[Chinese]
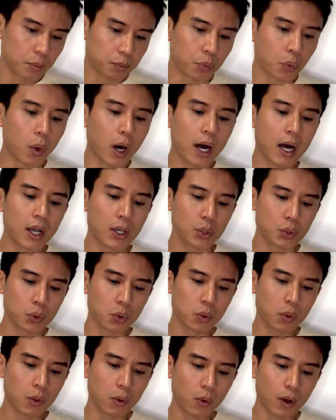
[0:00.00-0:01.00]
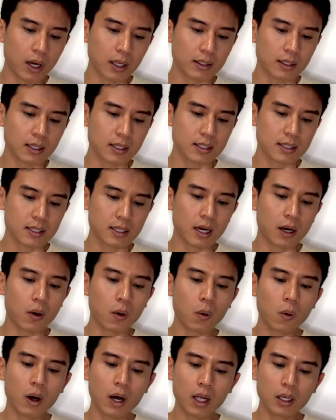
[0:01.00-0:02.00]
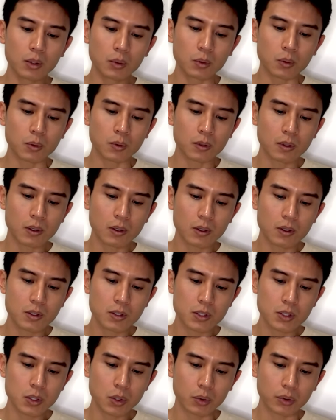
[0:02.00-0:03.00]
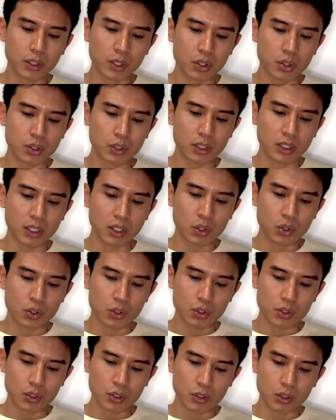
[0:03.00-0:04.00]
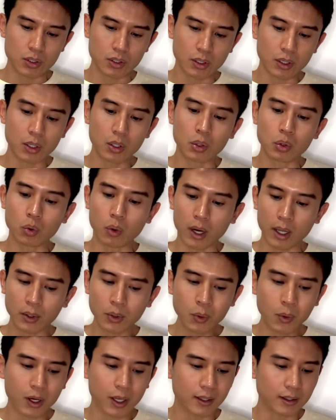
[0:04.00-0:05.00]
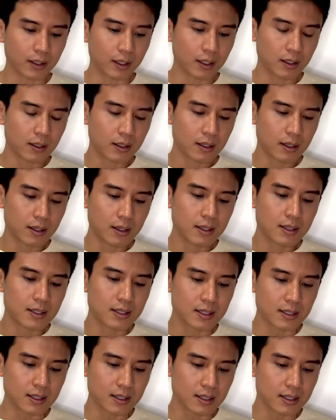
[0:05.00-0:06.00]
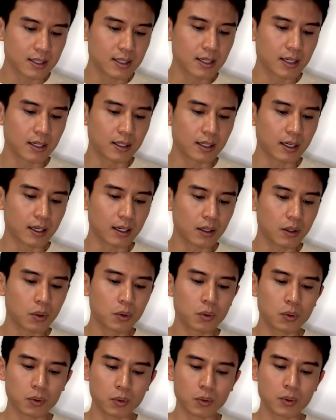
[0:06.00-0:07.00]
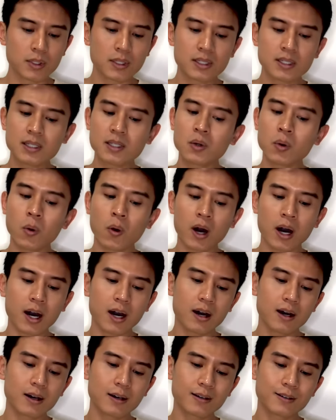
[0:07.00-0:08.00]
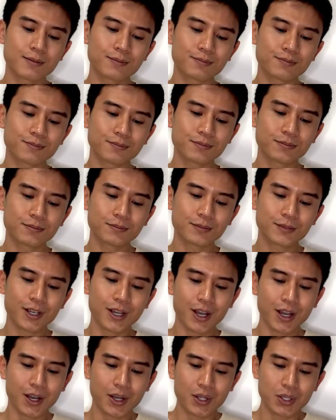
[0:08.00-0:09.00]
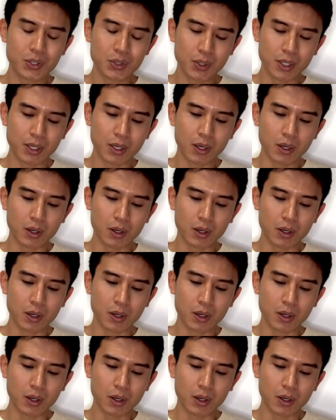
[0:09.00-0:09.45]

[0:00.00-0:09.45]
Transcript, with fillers: 不爱说话的小花鹿。送的是一只暖暖的紫色的无机花，最